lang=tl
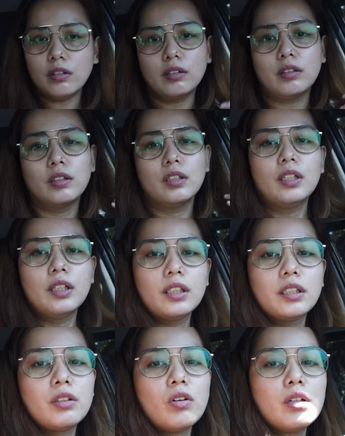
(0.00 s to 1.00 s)
Wow.
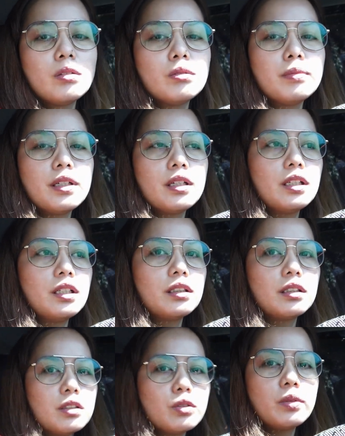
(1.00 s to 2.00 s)
Hindi ko alam kung
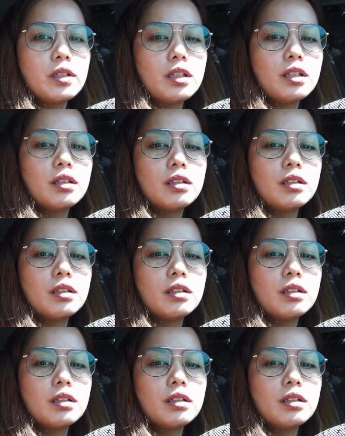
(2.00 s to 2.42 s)
mahalat yun.